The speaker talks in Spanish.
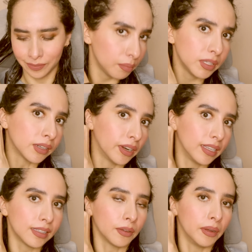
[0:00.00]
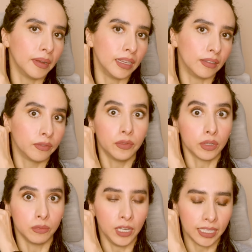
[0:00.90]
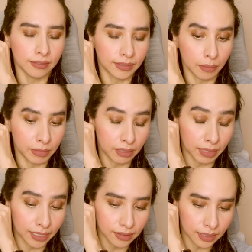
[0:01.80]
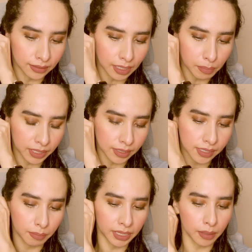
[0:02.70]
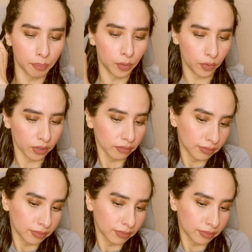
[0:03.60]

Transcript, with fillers: Y pues ahora esta nueva fórmula también me encanta precisamente por